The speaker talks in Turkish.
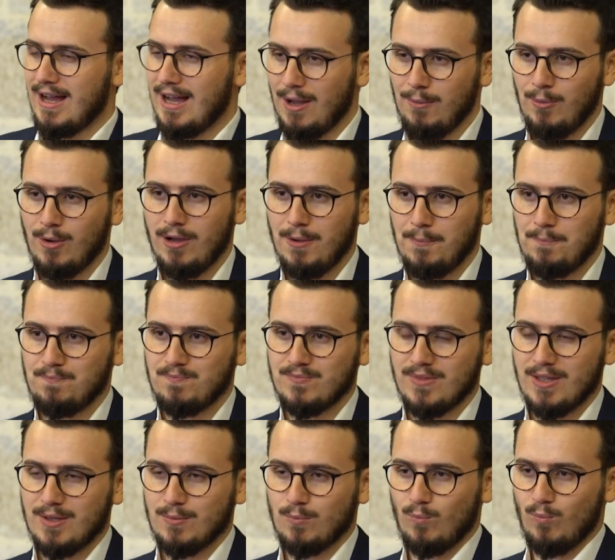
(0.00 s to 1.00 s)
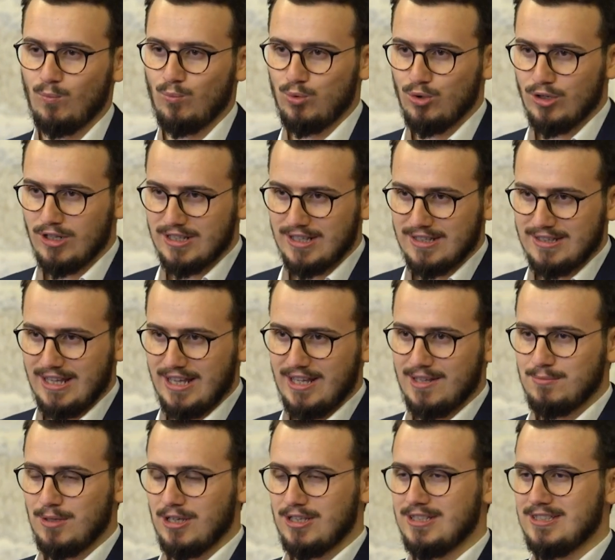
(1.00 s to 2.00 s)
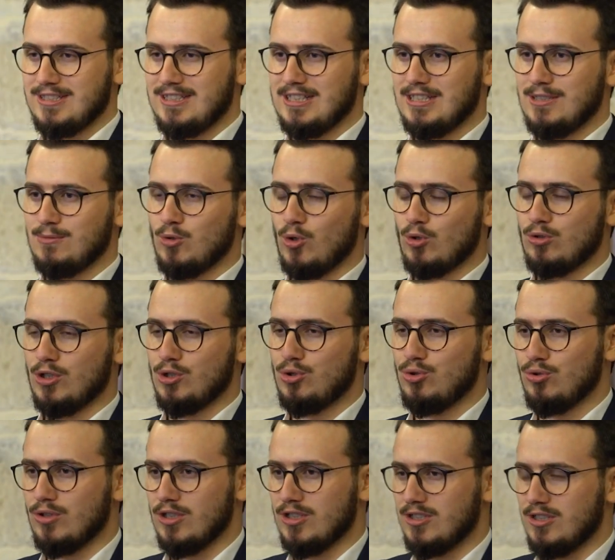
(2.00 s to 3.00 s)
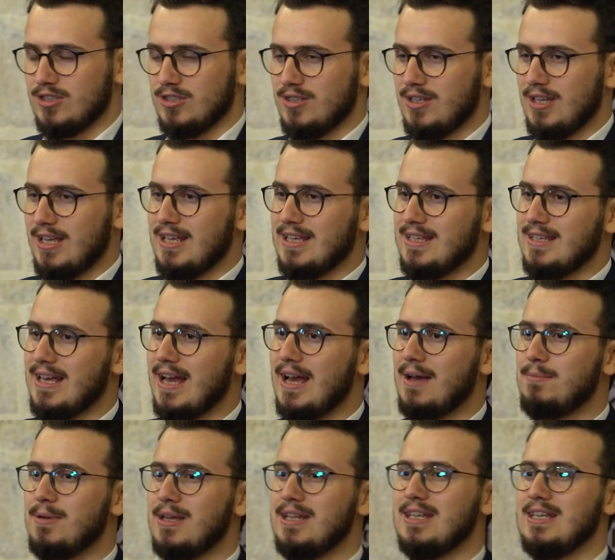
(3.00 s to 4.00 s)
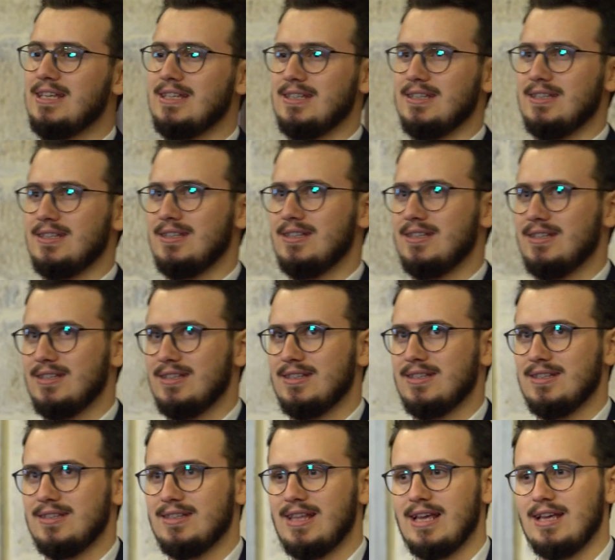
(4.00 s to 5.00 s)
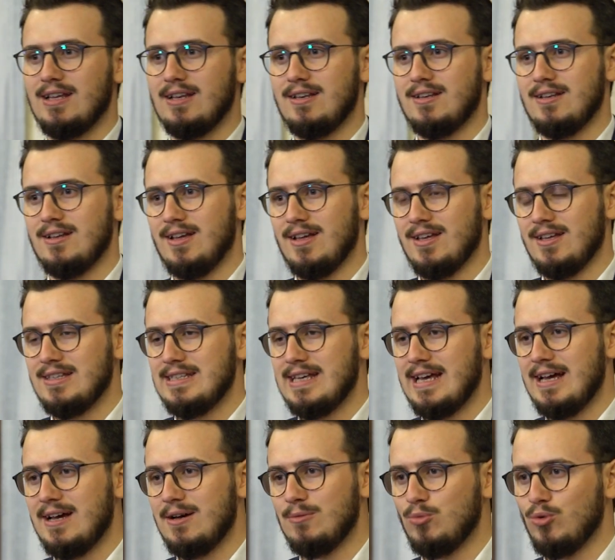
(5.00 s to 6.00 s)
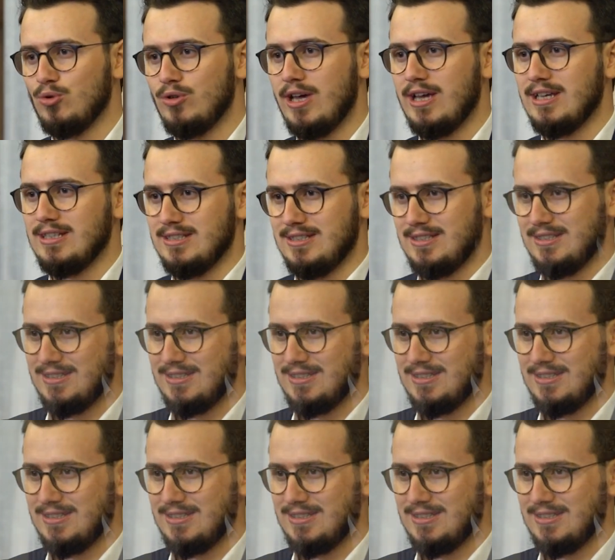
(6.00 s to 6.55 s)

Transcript: Ama burada değinmek istediğim nokta şurası. Ya beni değil. Ya bu ney?